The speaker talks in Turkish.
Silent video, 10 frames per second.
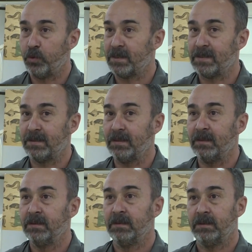Burası
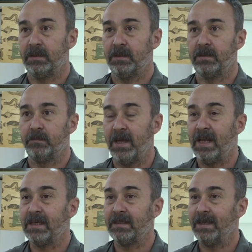e,
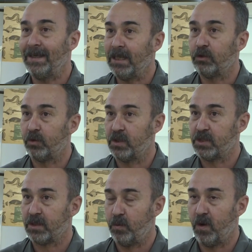belki de ilk
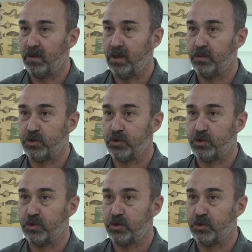olacak bu anlamda.